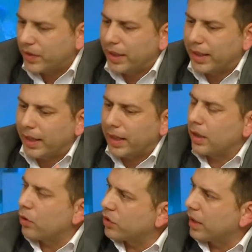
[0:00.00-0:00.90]
si es que
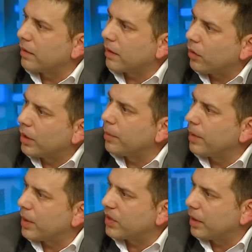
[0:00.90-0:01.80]
quedan concentrados en el
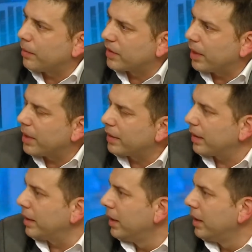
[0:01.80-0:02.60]
primer semestre.